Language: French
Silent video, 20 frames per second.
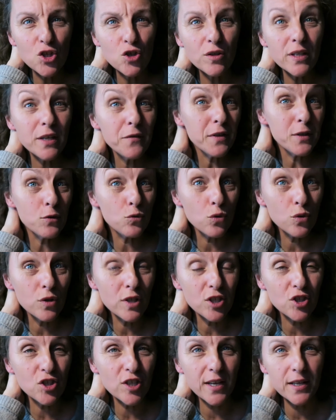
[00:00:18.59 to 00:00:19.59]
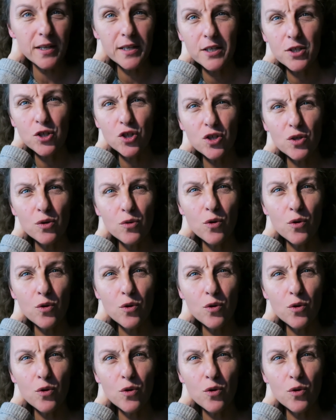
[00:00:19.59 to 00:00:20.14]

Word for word: j'en ai fait deux des challenges.